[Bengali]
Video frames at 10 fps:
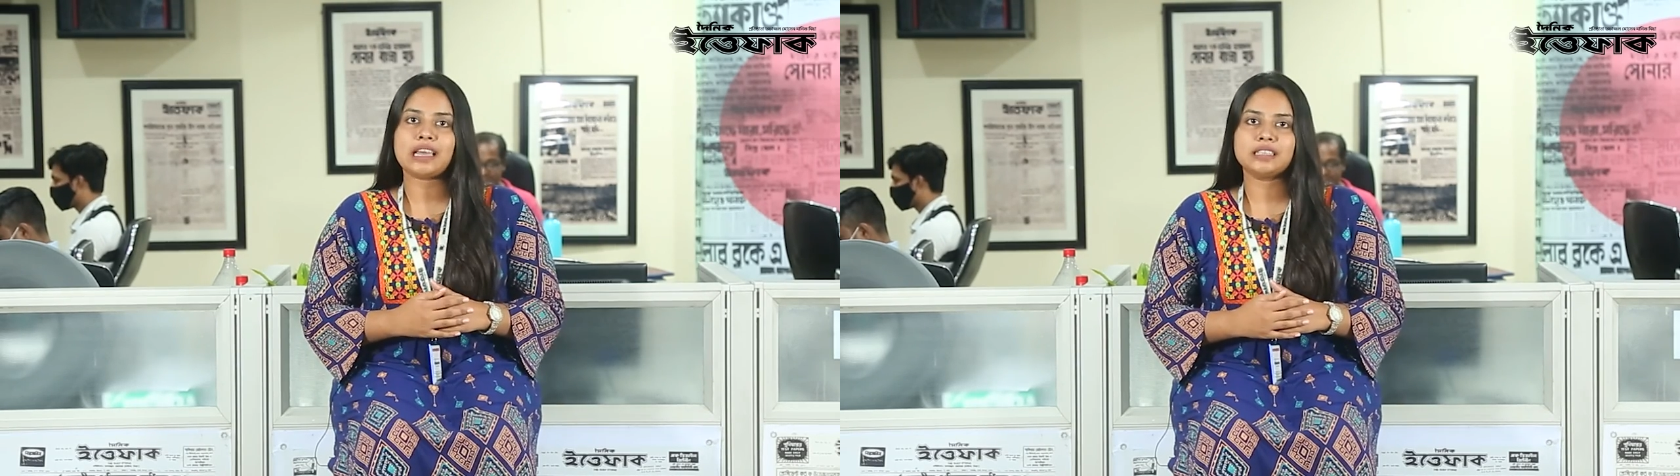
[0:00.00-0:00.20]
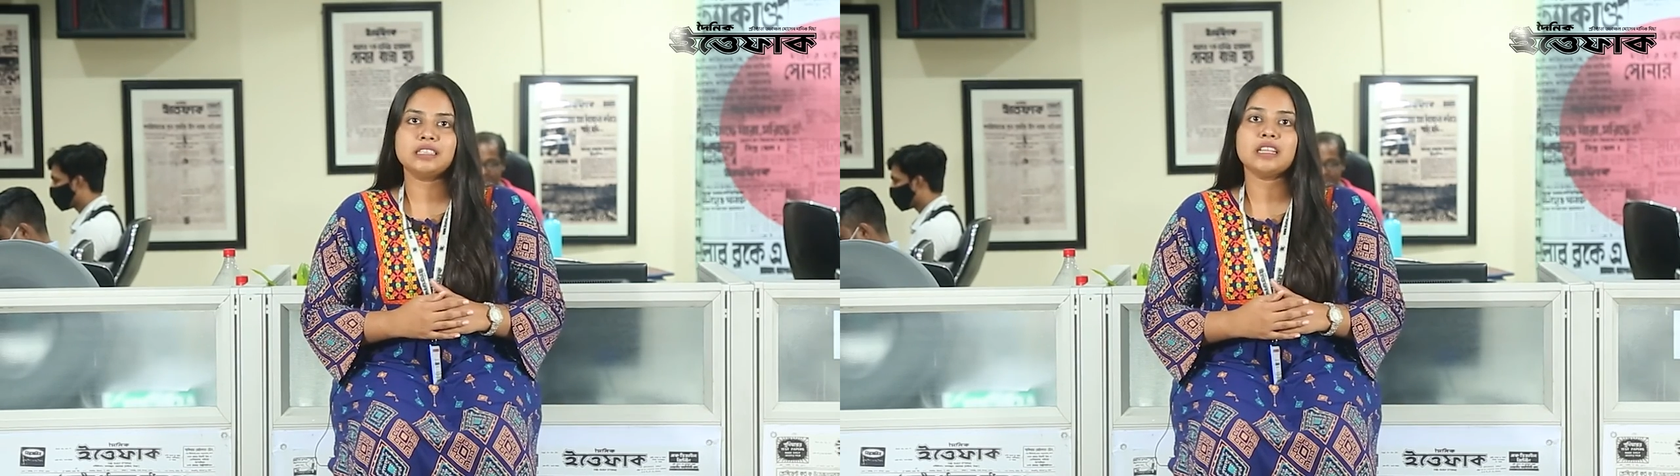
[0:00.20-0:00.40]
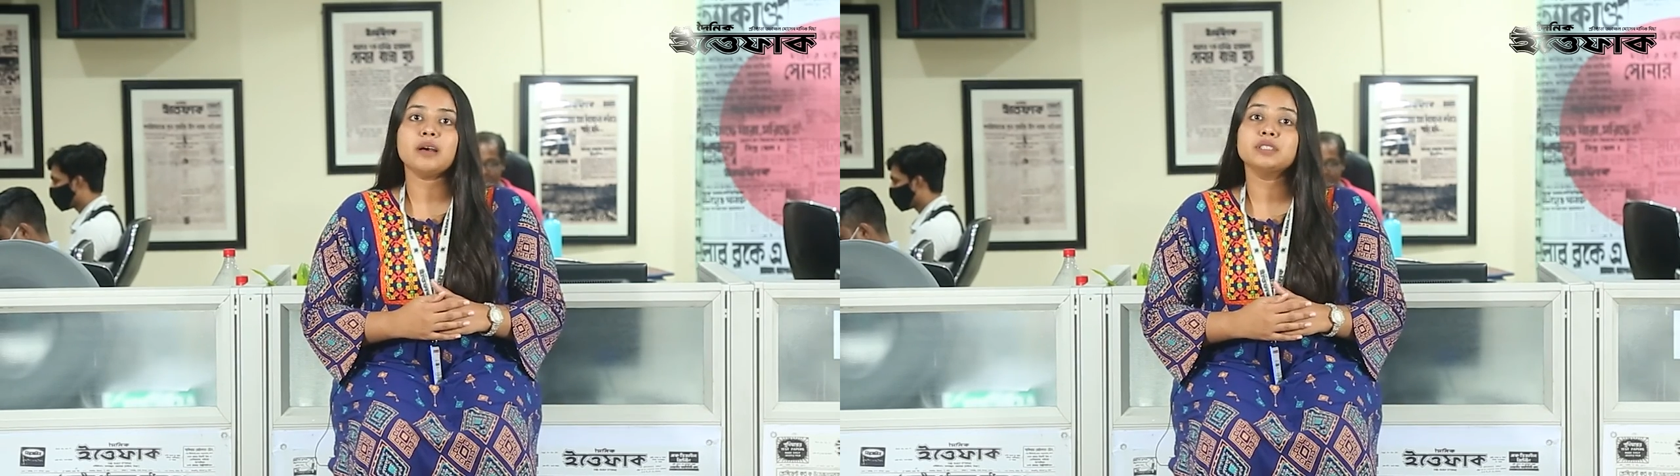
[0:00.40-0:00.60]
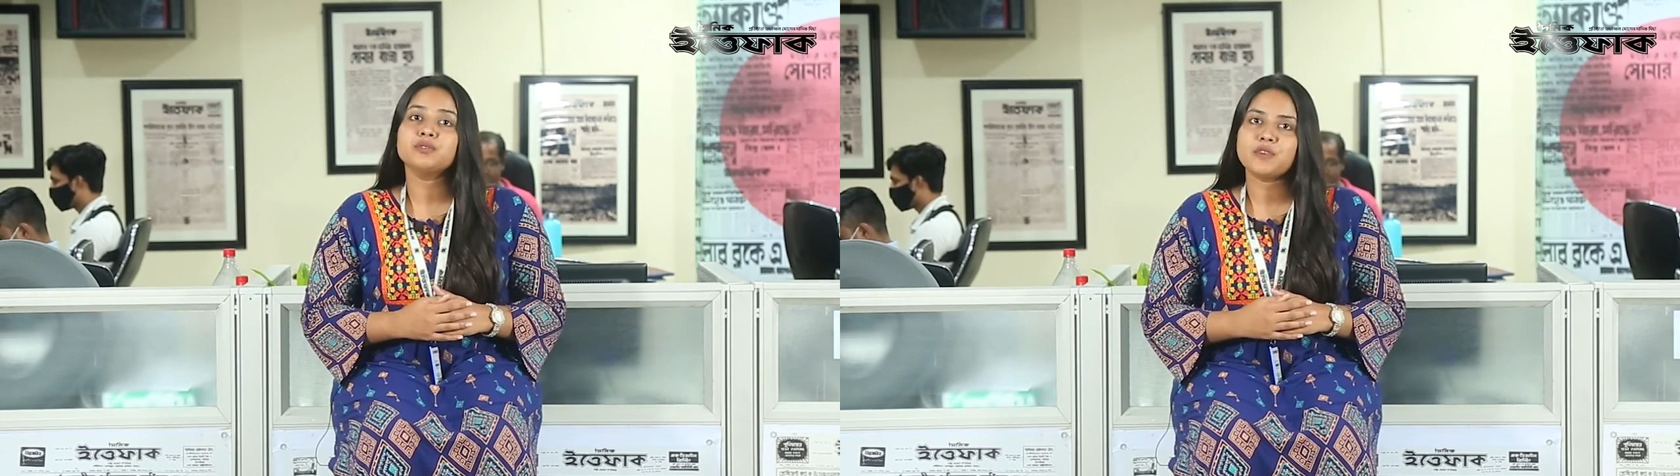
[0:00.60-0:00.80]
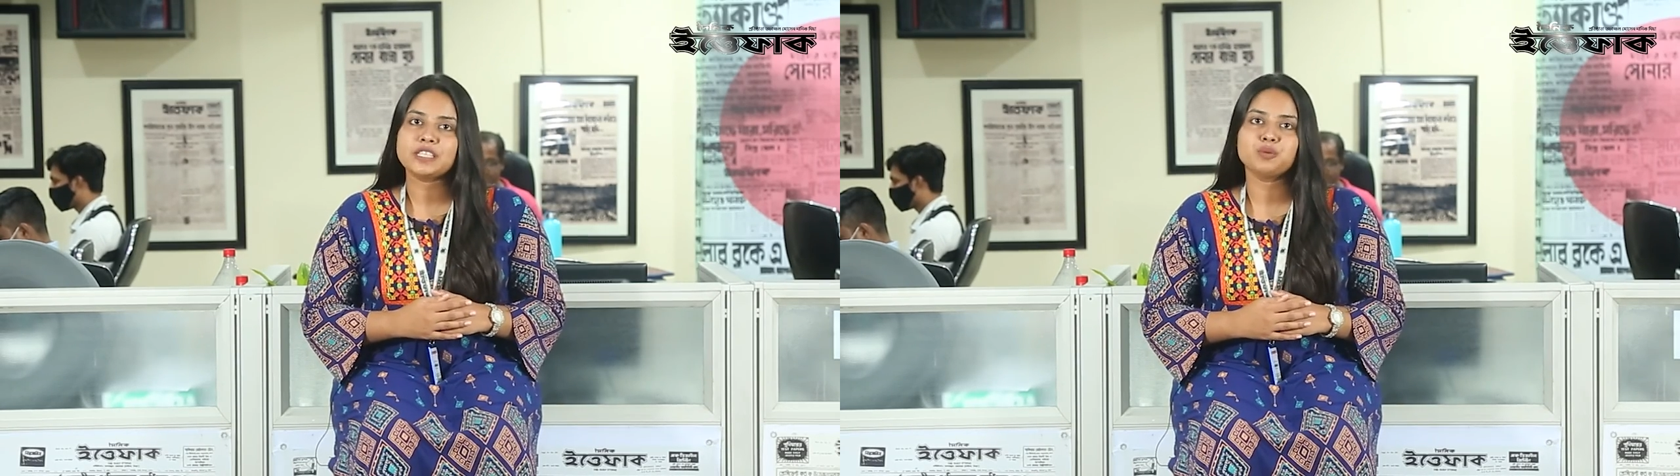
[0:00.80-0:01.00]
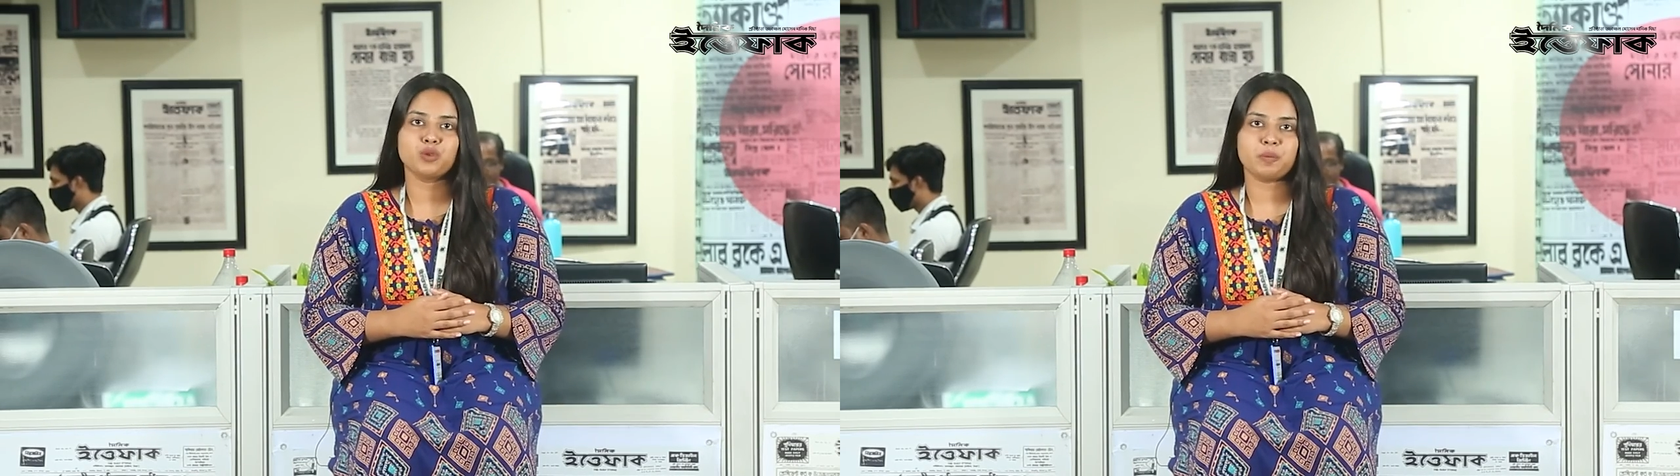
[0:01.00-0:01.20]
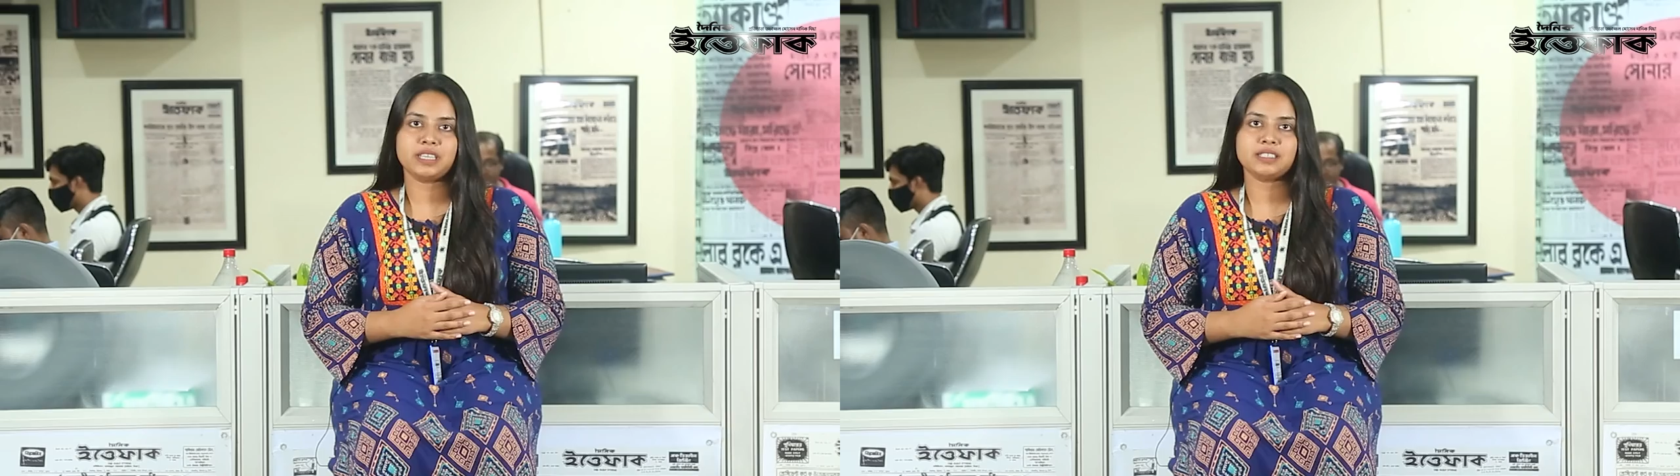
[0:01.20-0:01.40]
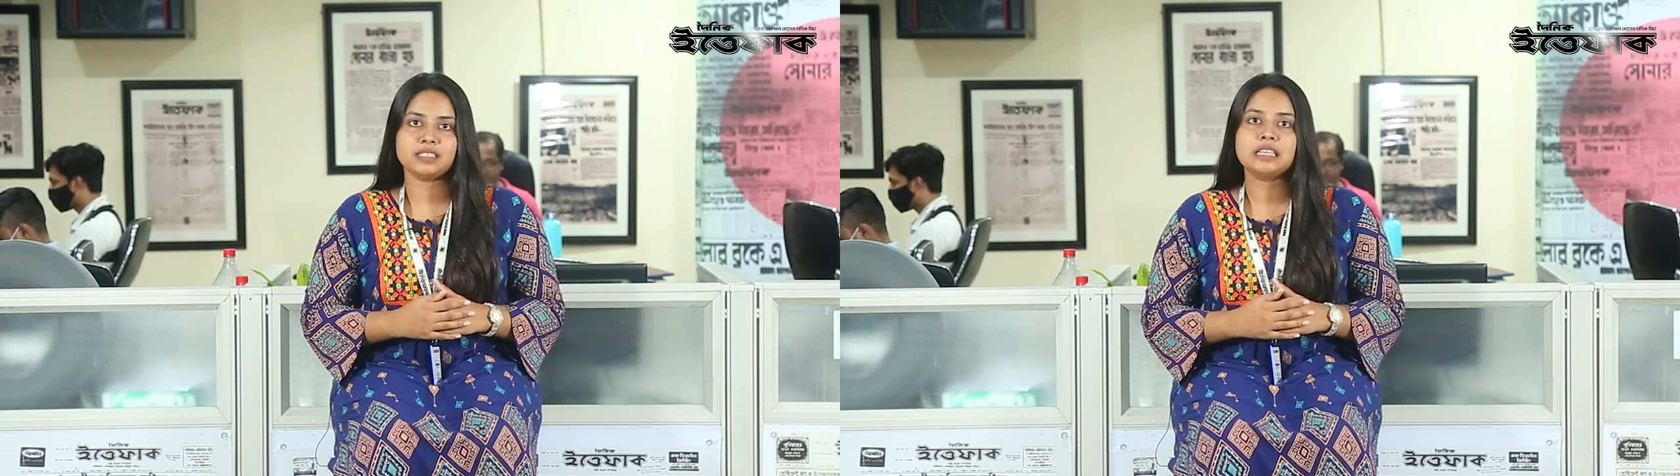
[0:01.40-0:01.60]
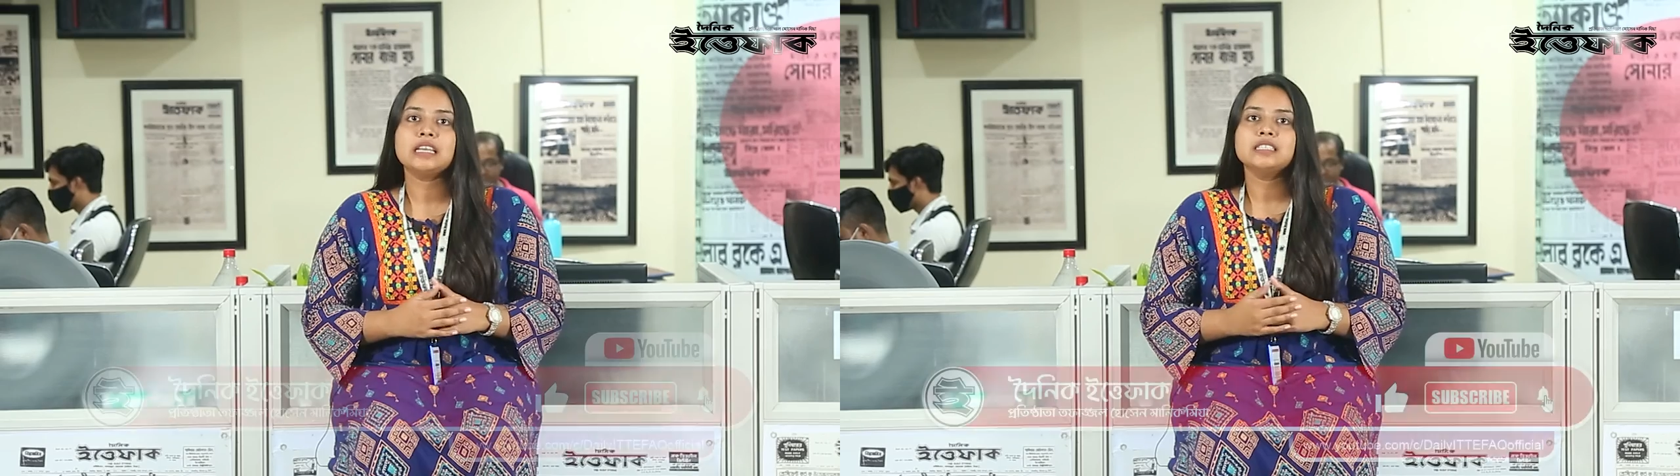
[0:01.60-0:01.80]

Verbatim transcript: লাইক দিন আমাদের ফেসবুক পেজে